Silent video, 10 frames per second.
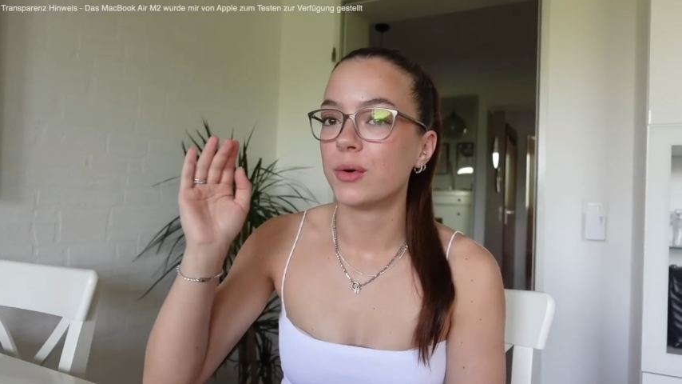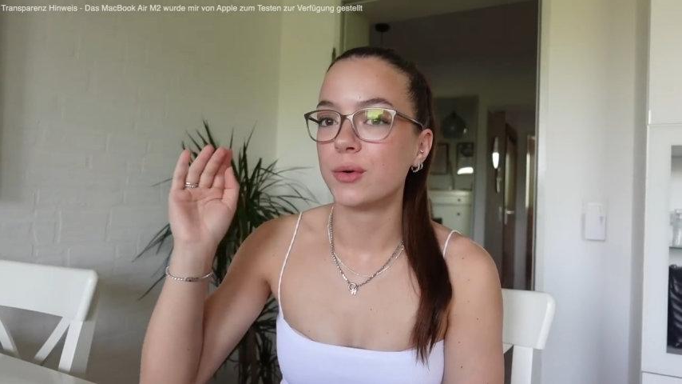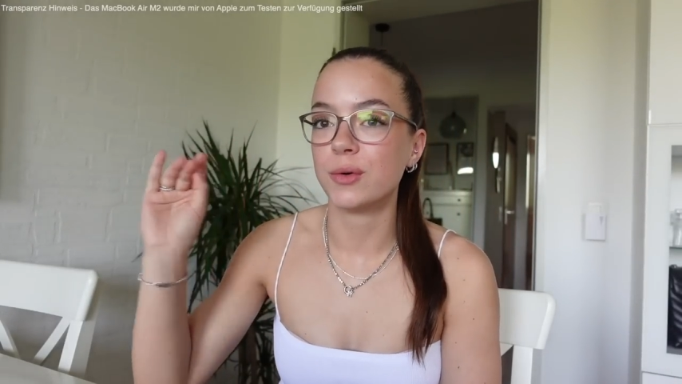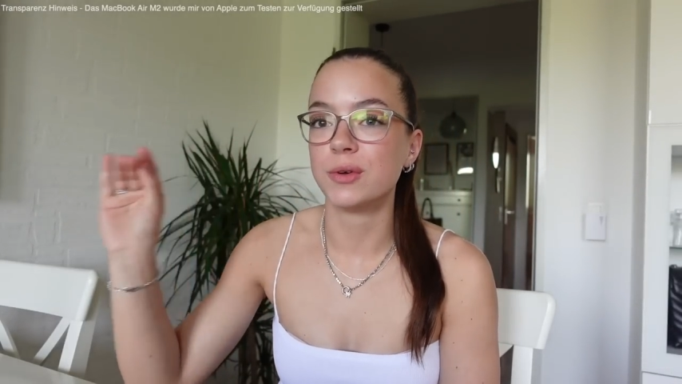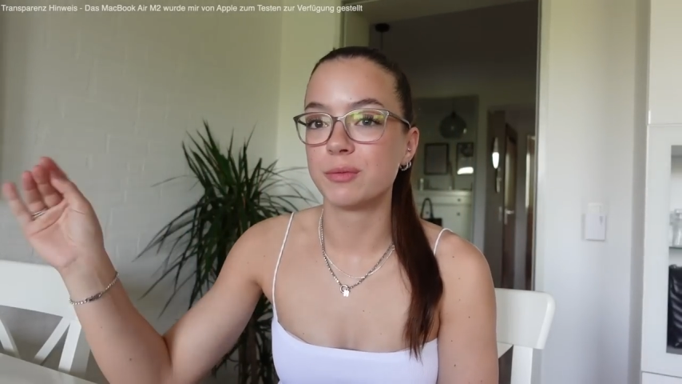
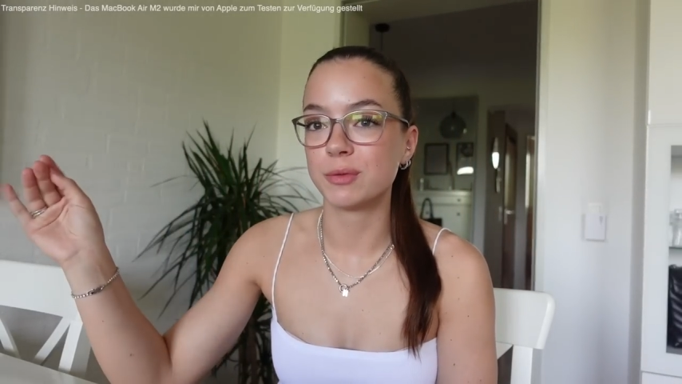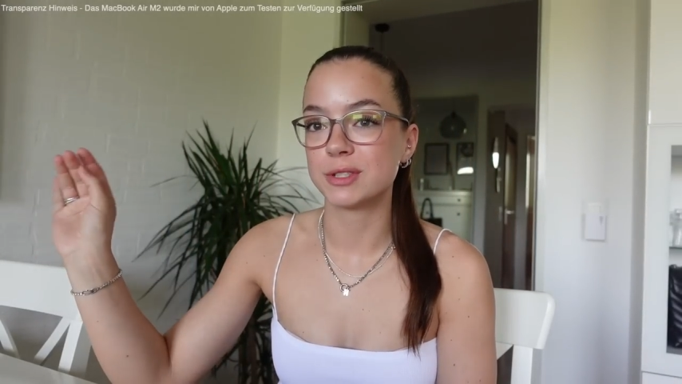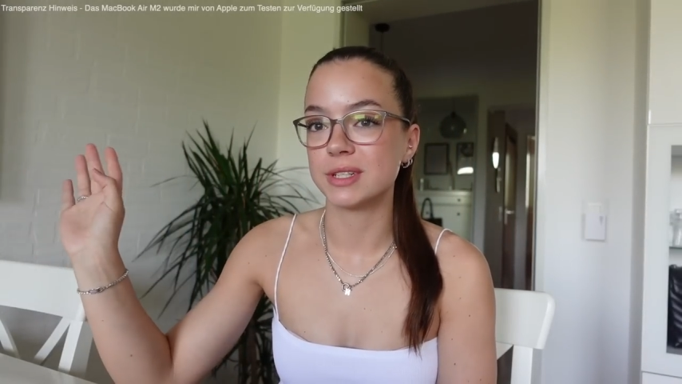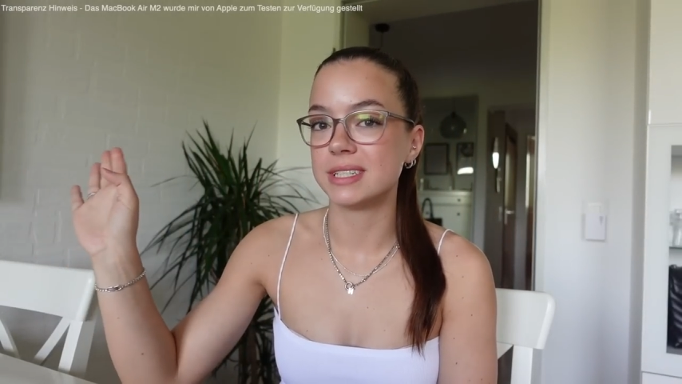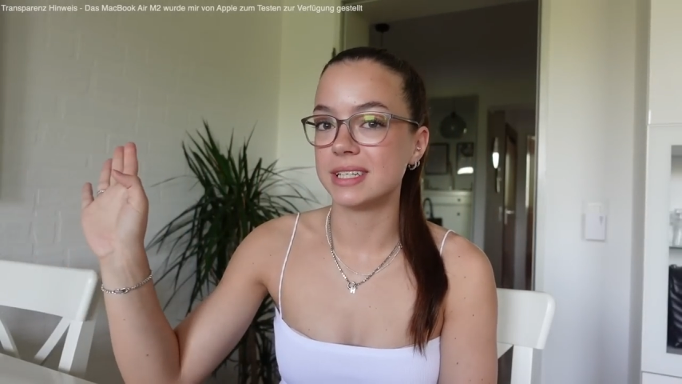und muss
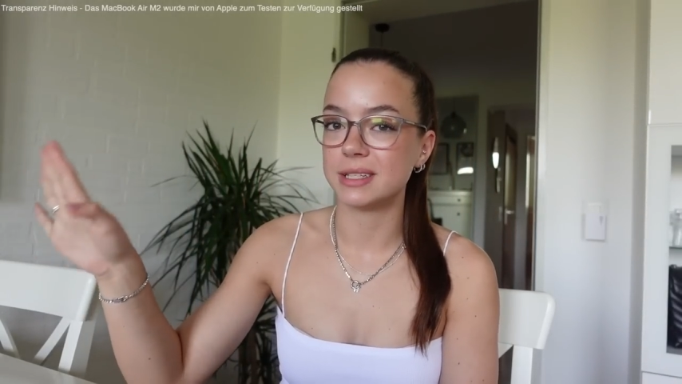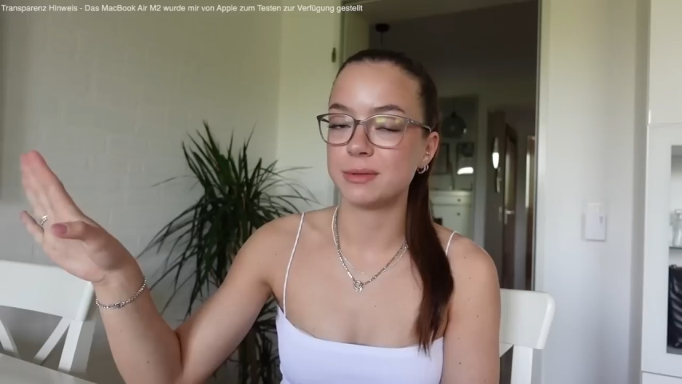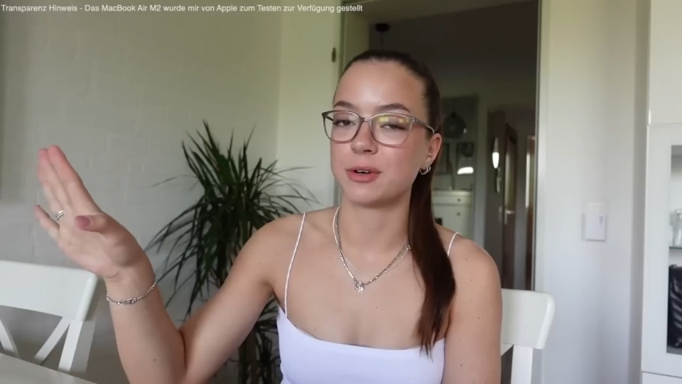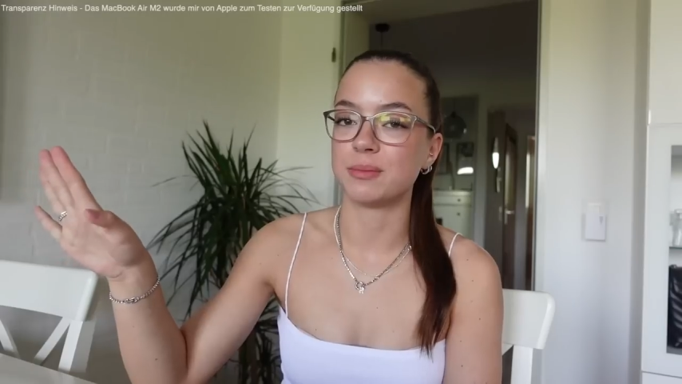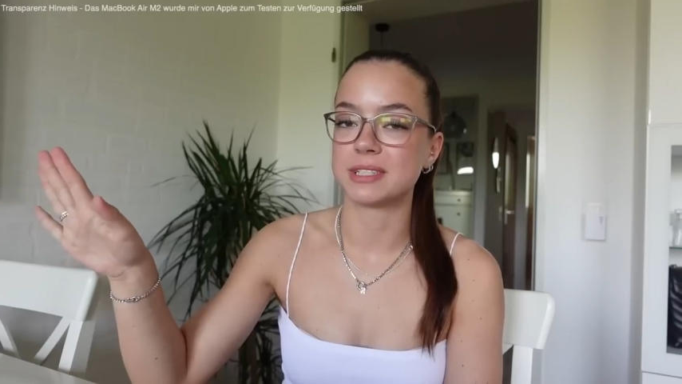heute eben eh
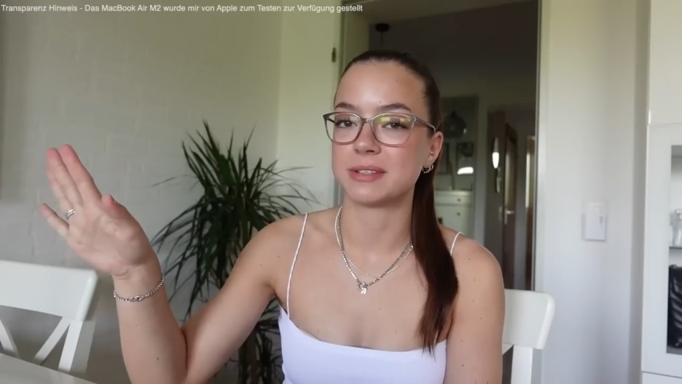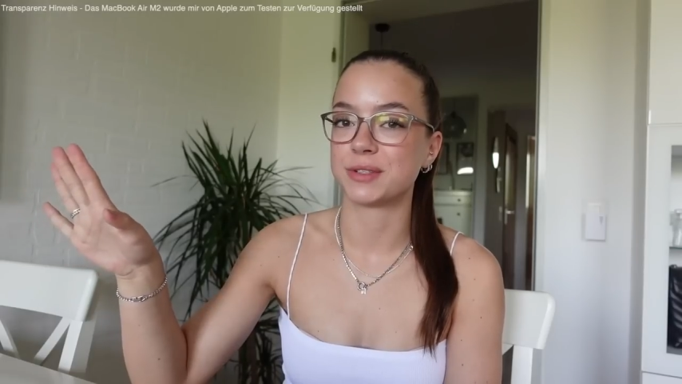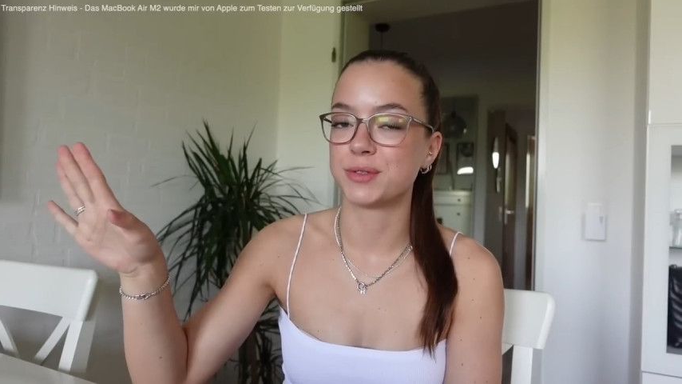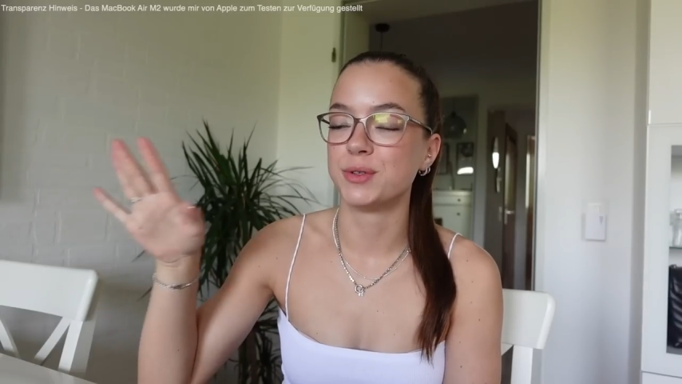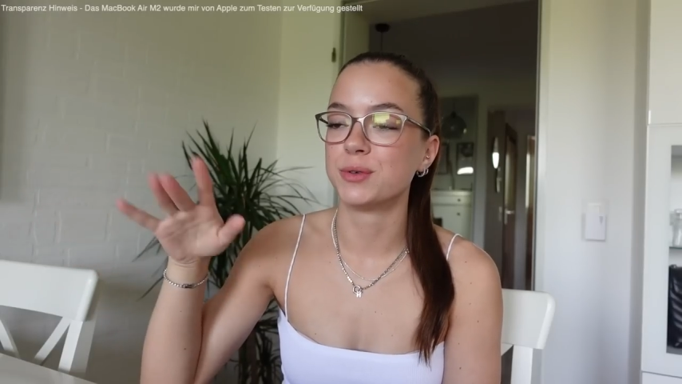noch ein bisschen
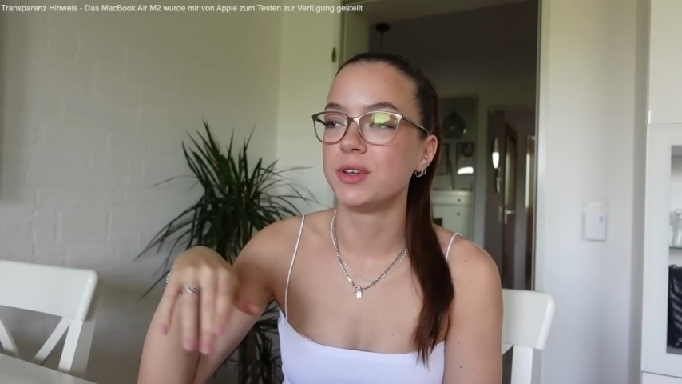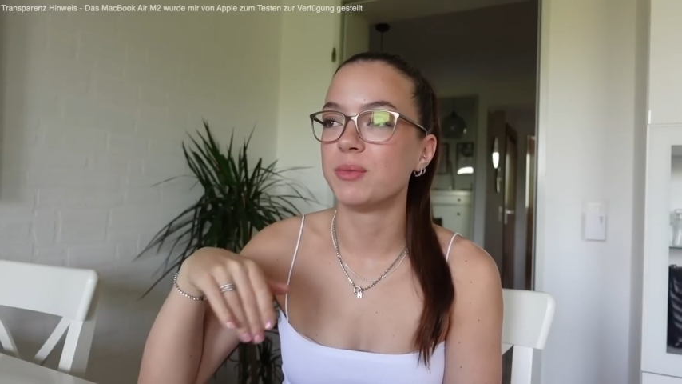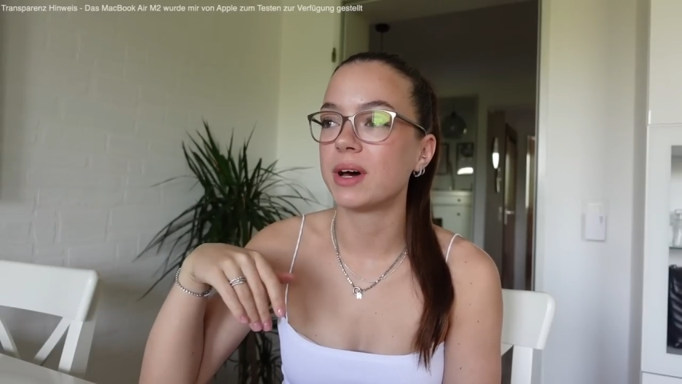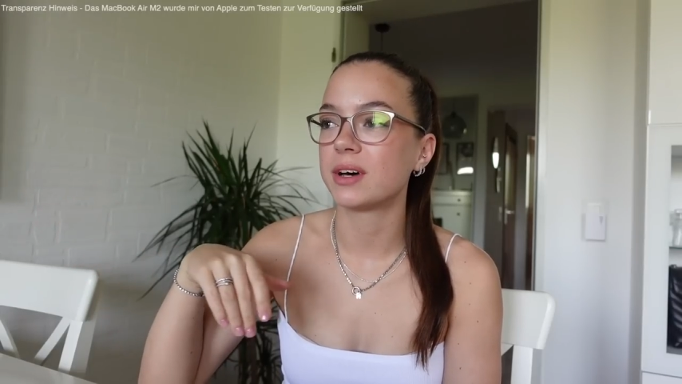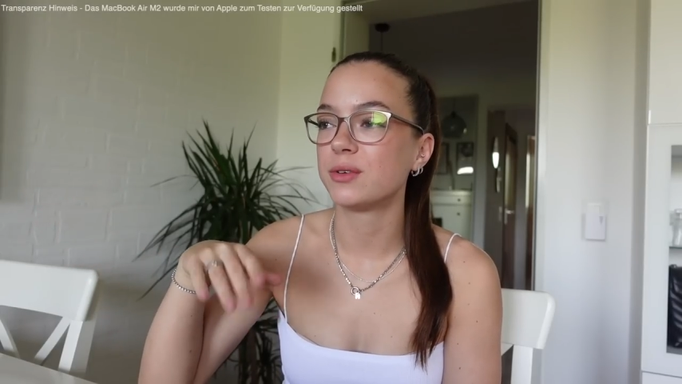was für die Uni
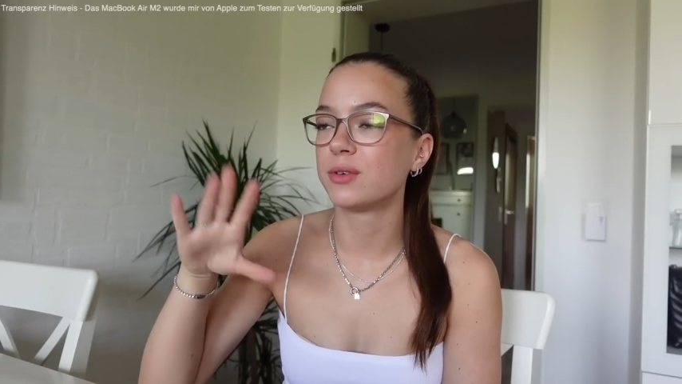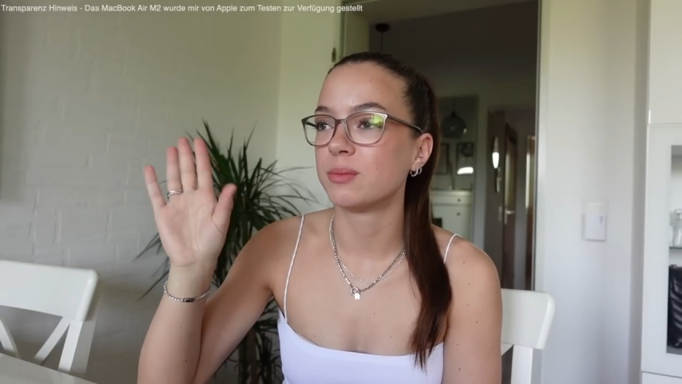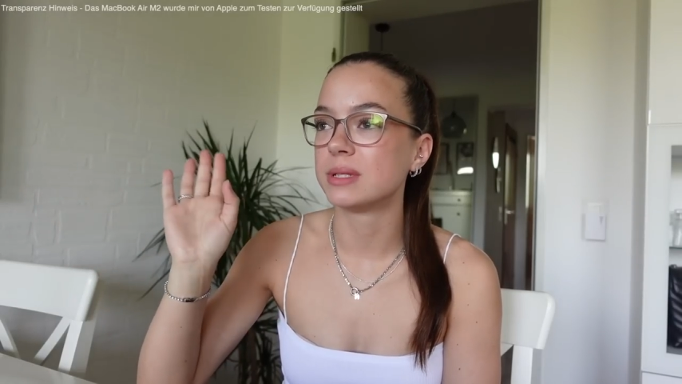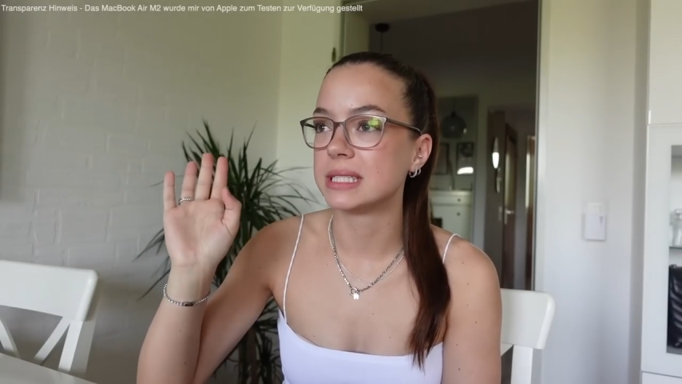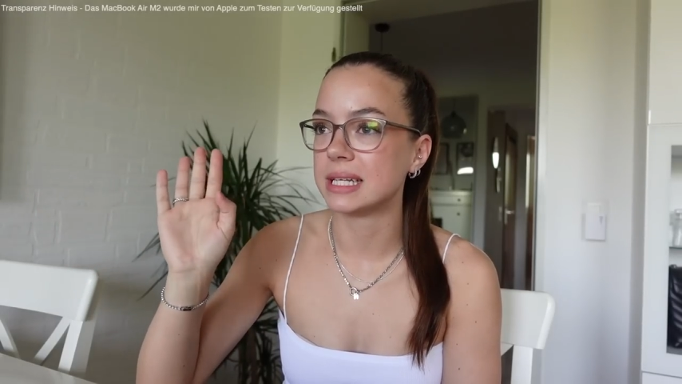machen und ein
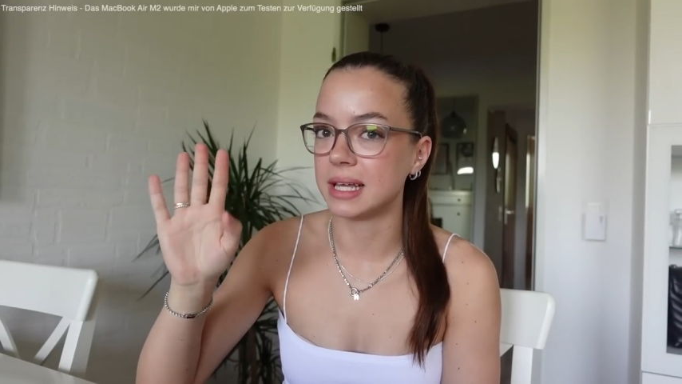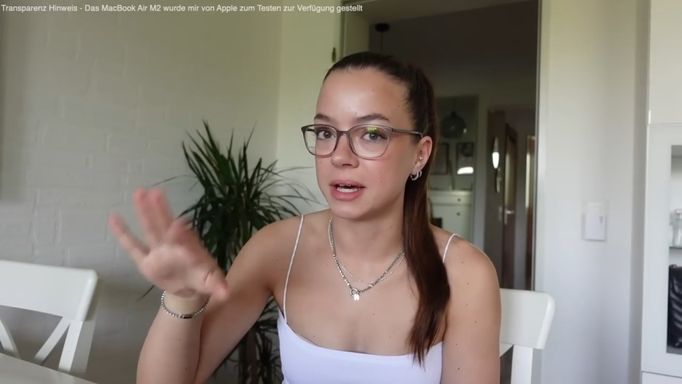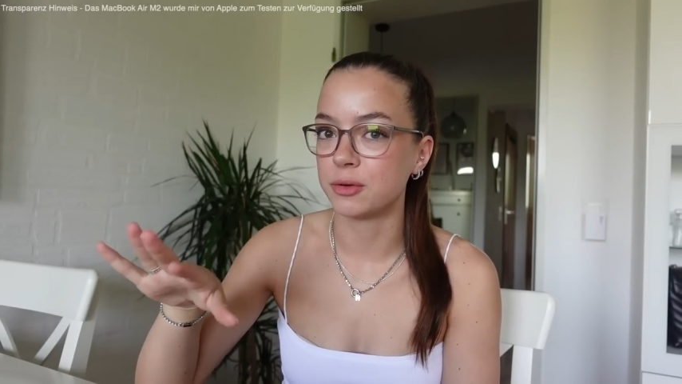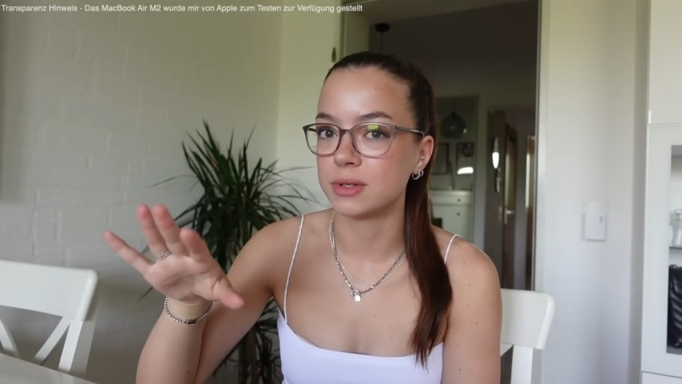bisschen lernen.